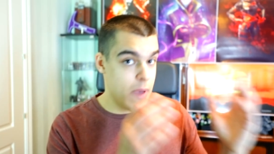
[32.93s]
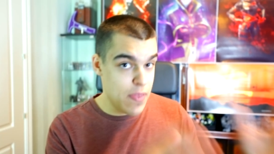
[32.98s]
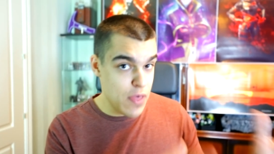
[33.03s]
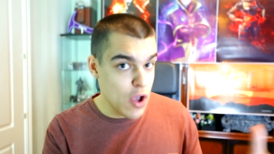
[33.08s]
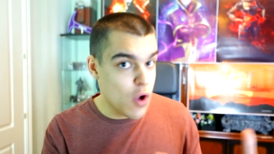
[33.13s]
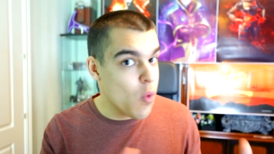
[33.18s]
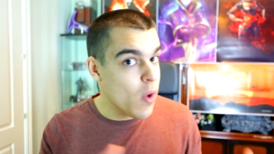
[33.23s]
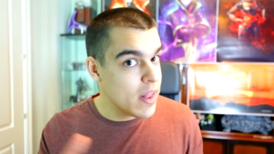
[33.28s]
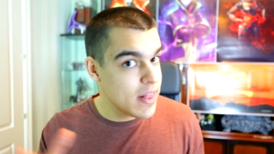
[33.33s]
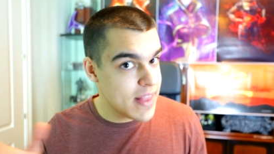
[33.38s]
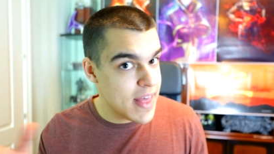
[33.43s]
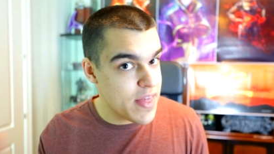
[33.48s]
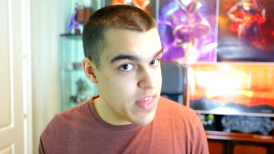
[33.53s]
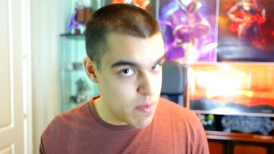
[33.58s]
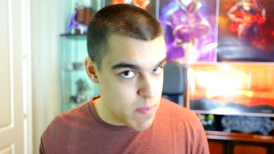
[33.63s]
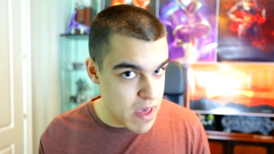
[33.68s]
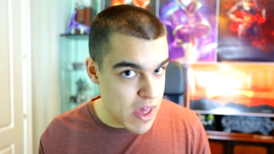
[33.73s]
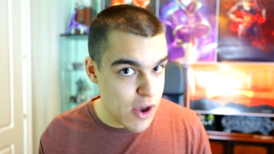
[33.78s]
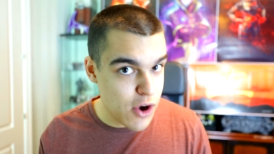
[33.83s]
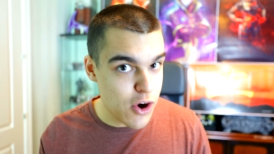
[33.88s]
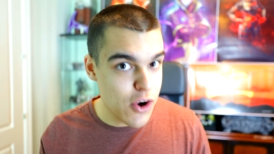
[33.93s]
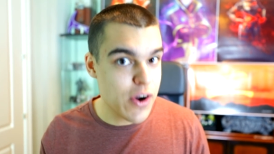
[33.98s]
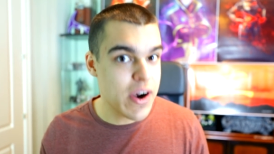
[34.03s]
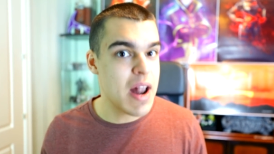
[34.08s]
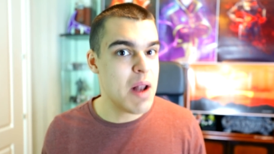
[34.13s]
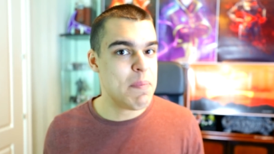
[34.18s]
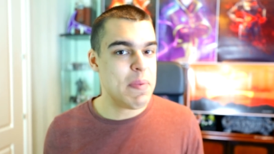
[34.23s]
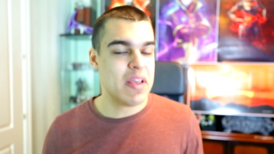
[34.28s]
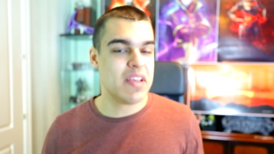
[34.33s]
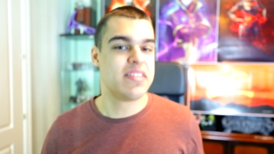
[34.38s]
Me di cuenta de mi error
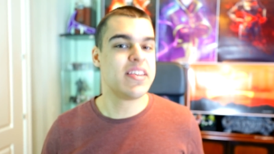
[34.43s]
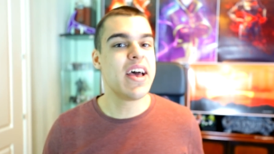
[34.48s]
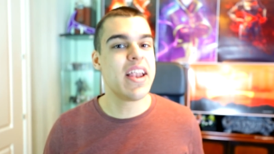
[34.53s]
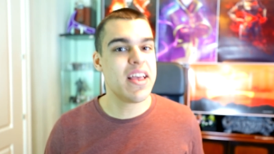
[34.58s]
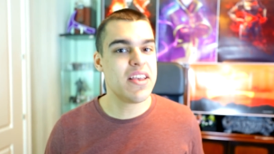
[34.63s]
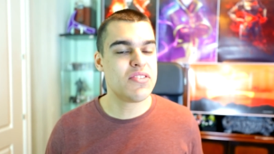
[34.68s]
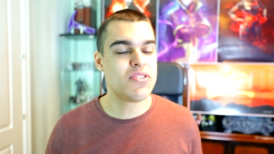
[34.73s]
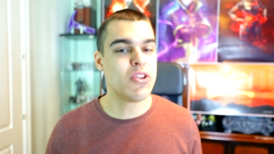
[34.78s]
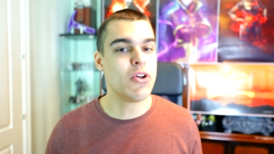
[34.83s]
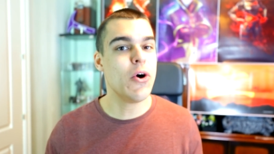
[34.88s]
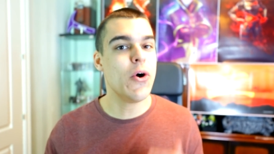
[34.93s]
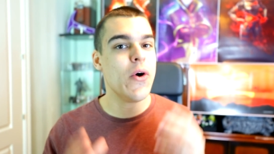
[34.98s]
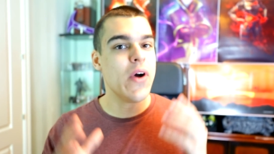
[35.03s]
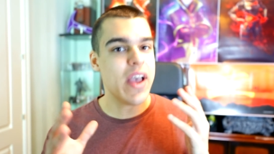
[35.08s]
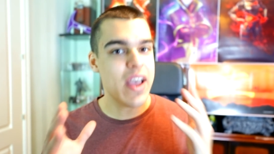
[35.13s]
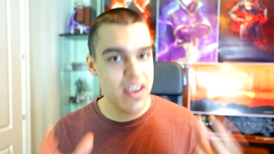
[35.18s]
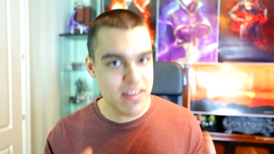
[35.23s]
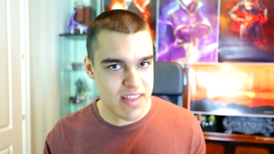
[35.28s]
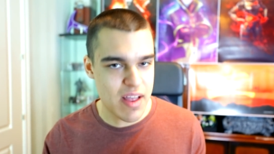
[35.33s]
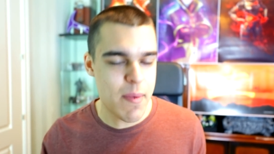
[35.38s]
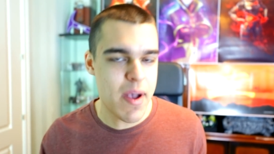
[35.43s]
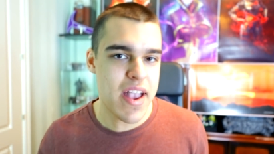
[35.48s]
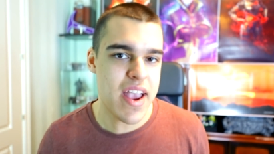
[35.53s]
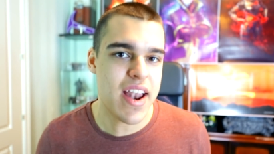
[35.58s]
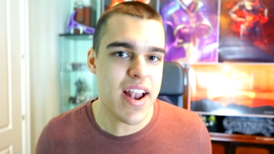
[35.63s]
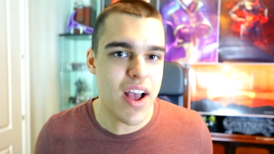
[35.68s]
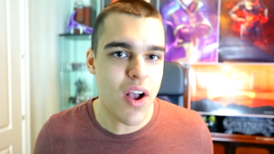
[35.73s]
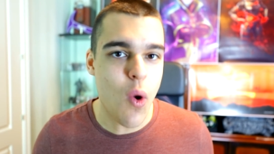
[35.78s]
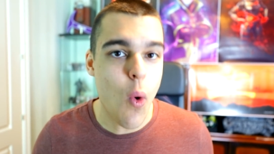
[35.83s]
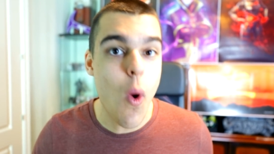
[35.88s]
al pensar esto esta
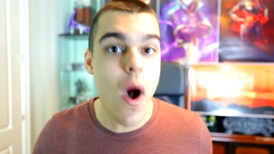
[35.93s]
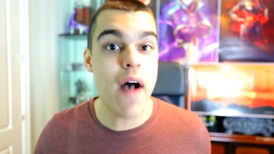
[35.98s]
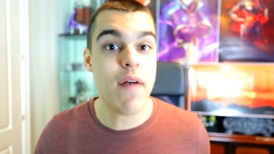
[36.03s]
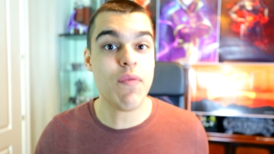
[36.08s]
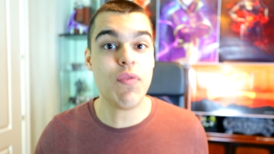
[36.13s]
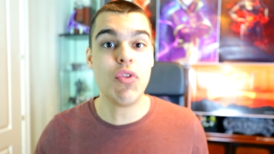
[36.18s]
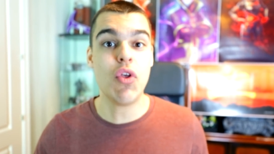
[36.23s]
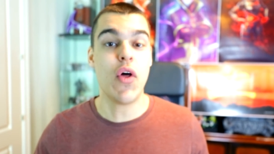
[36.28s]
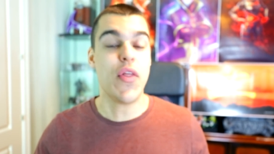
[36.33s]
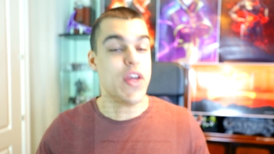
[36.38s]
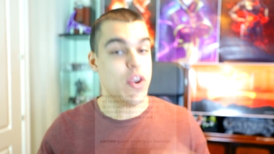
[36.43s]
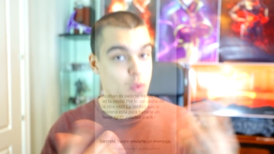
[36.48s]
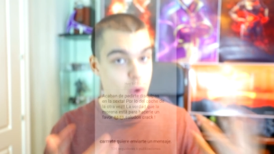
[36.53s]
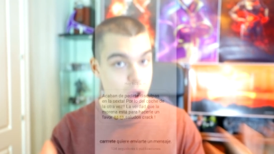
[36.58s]
mañana Cuando de